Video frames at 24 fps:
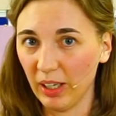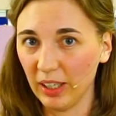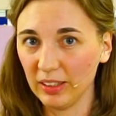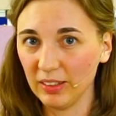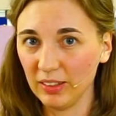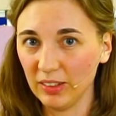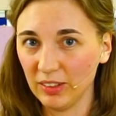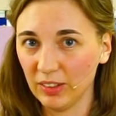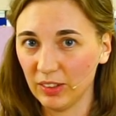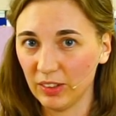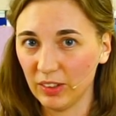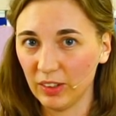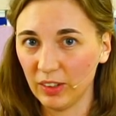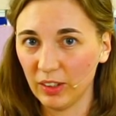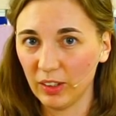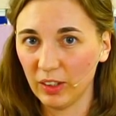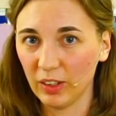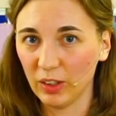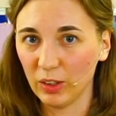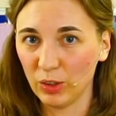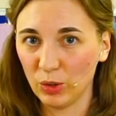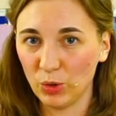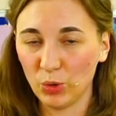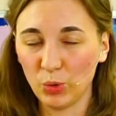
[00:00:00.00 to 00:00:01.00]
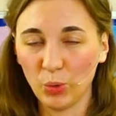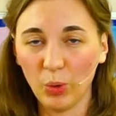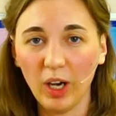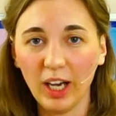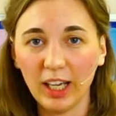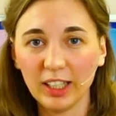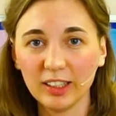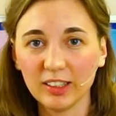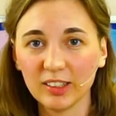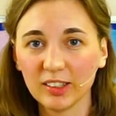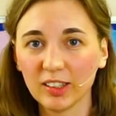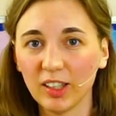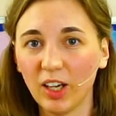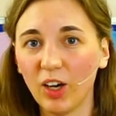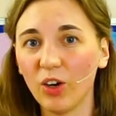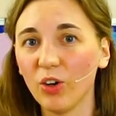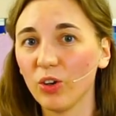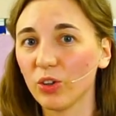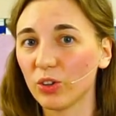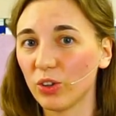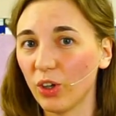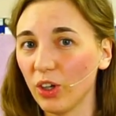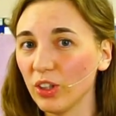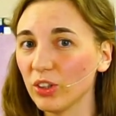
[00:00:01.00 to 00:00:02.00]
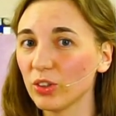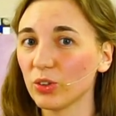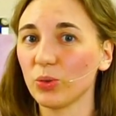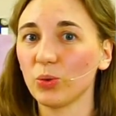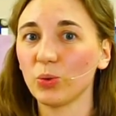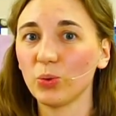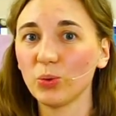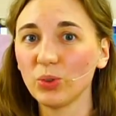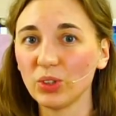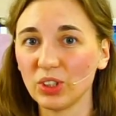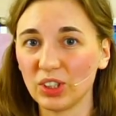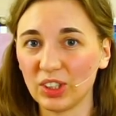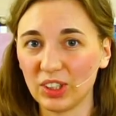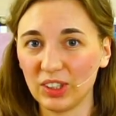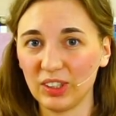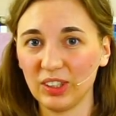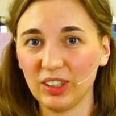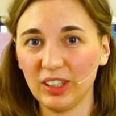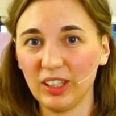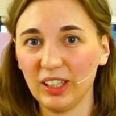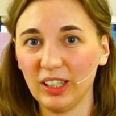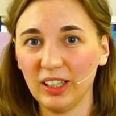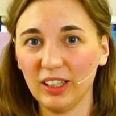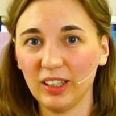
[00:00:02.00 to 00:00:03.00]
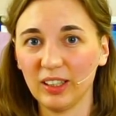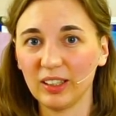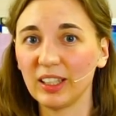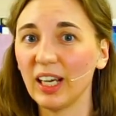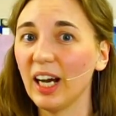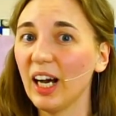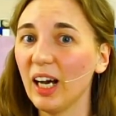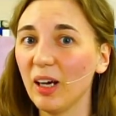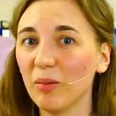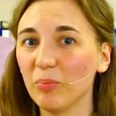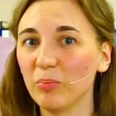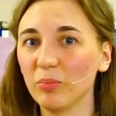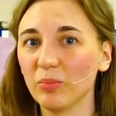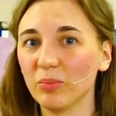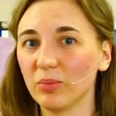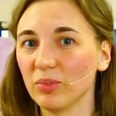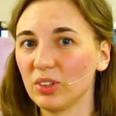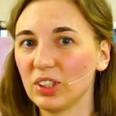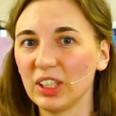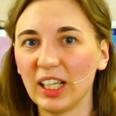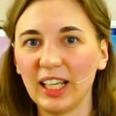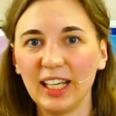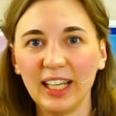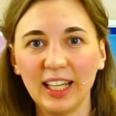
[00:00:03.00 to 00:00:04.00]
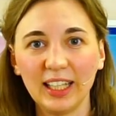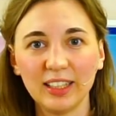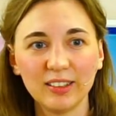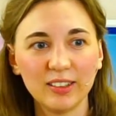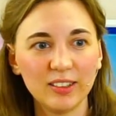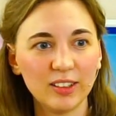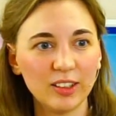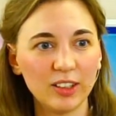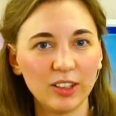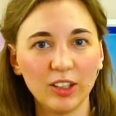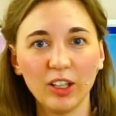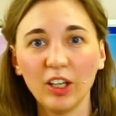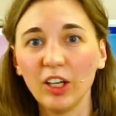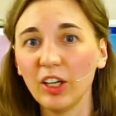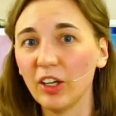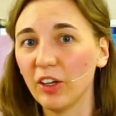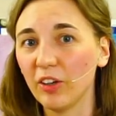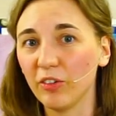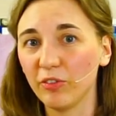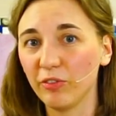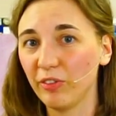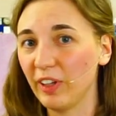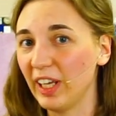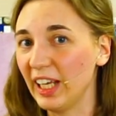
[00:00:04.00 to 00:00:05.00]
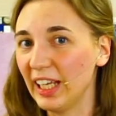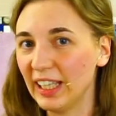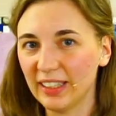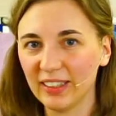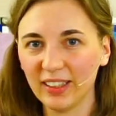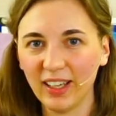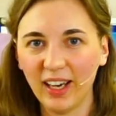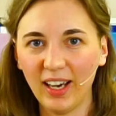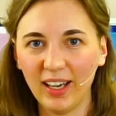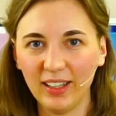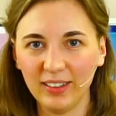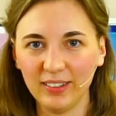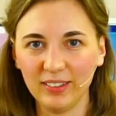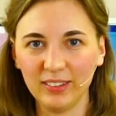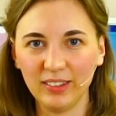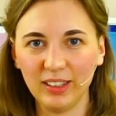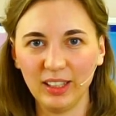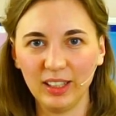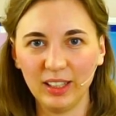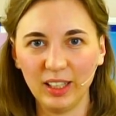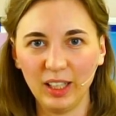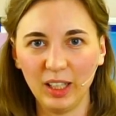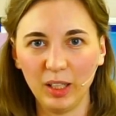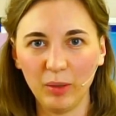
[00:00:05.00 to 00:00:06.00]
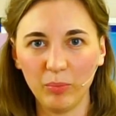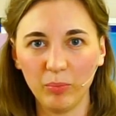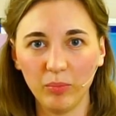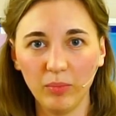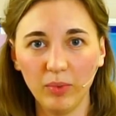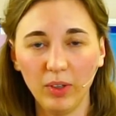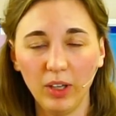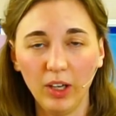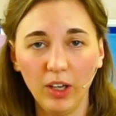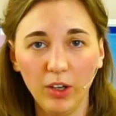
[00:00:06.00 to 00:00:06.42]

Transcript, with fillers: hat, so hat auch Gott uns Gaben, Talente, Fähigkeiten gegeben,